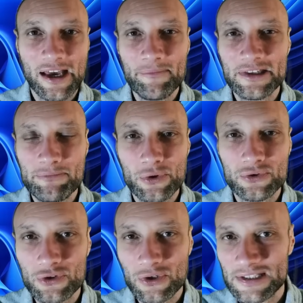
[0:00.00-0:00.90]
un petit peu
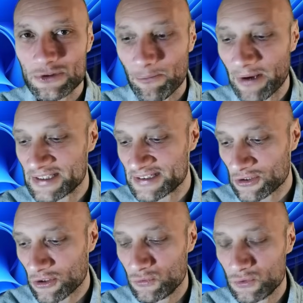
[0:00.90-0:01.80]
ce qui se passe
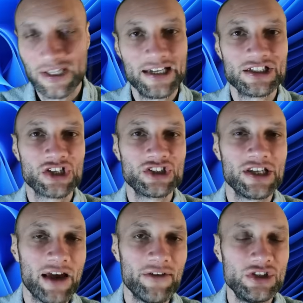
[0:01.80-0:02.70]
quand vous téléchargez
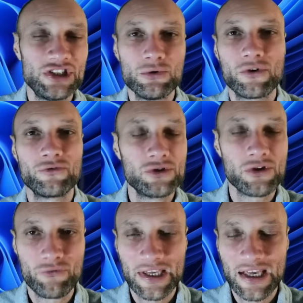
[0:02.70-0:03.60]
un fichier ou quand vous
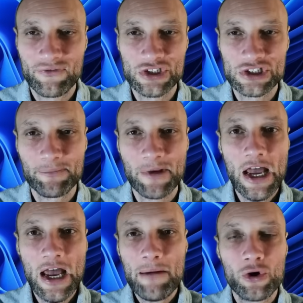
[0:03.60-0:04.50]
envoyez un fichier.
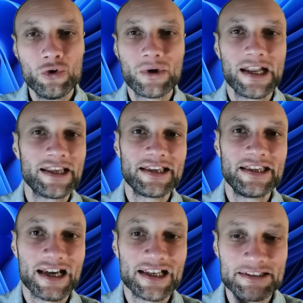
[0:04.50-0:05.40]
Prenons quelqu'un
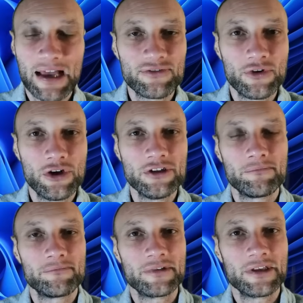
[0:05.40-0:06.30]
qui a un smartphone
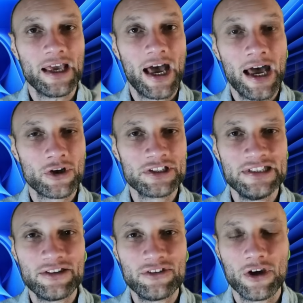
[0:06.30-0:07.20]
et un
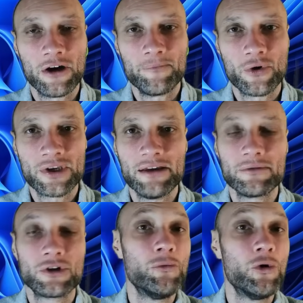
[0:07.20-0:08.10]
ordinateur.
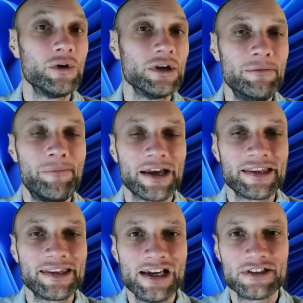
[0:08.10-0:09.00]
Comment il
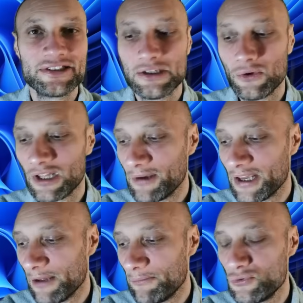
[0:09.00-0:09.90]
partage ses données eh Il
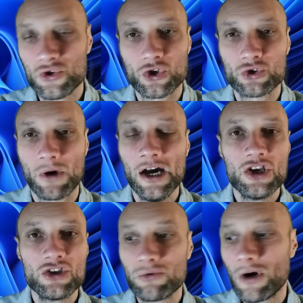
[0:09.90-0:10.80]
y a plusieurs choix.
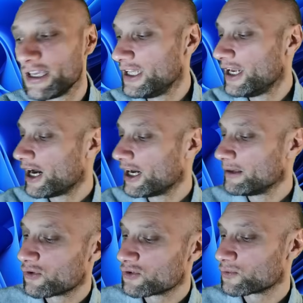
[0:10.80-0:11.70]
Soit il est là, il
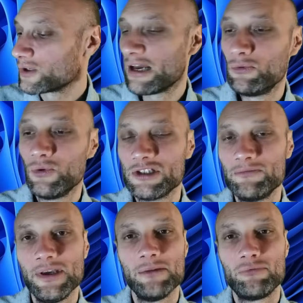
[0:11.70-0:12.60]
prend son câble
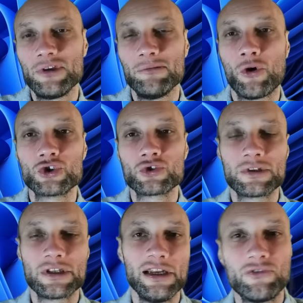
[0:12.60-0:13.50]
USB, puis il branche son
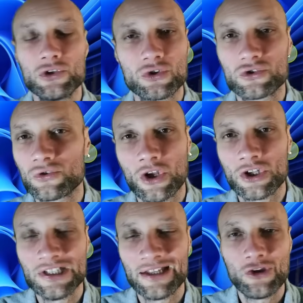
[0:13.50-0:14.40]
téléphone sur son
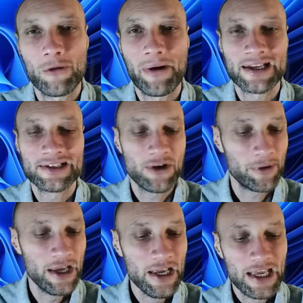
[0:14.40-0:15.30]
ordinateur, par
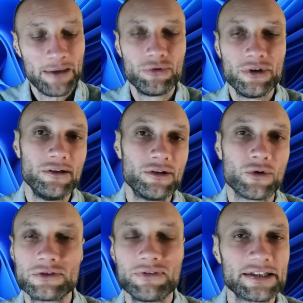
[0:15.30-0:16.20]
exemple, et puis il
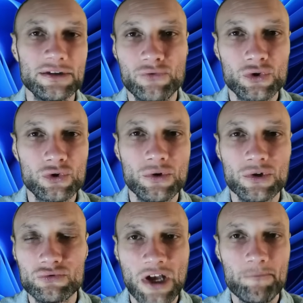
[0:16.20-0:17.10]
transfère ses photos et
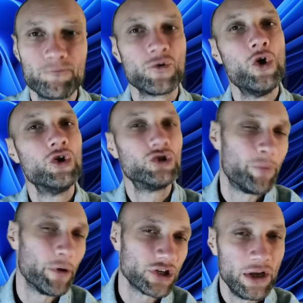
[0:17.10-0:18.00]
tout ça. C'est
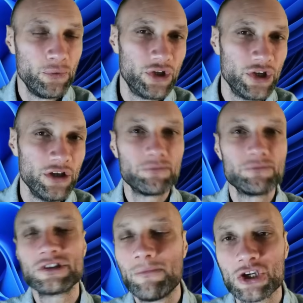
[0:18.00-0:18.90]
pas très ludique,
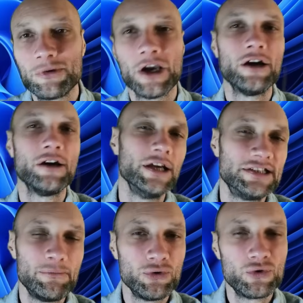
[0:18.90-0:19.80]
ça marche bien et
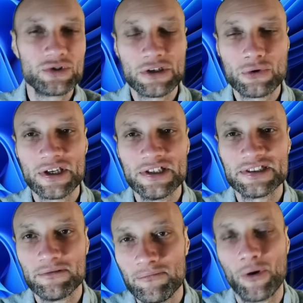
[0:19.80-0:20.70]
c'est plutôt
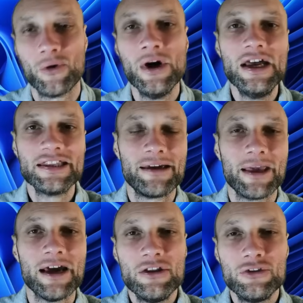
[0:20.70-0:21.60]
sécurisé. Bon, très
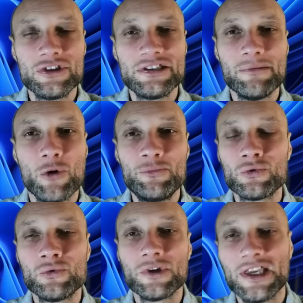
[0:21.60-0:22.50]
bien. Deuxième
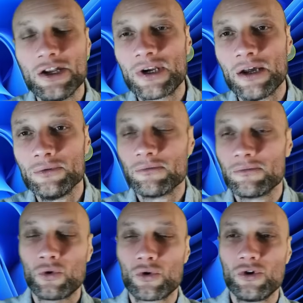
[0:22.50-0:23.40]
option, il y a le cloud.
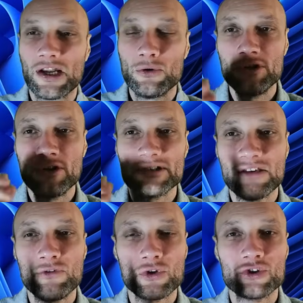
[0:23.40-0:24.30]
Donc le cloud, c'est
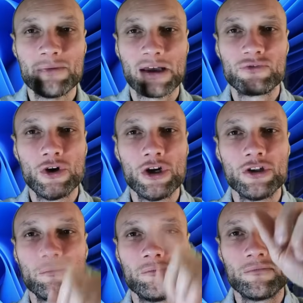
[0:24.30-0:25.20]
votre smartphone,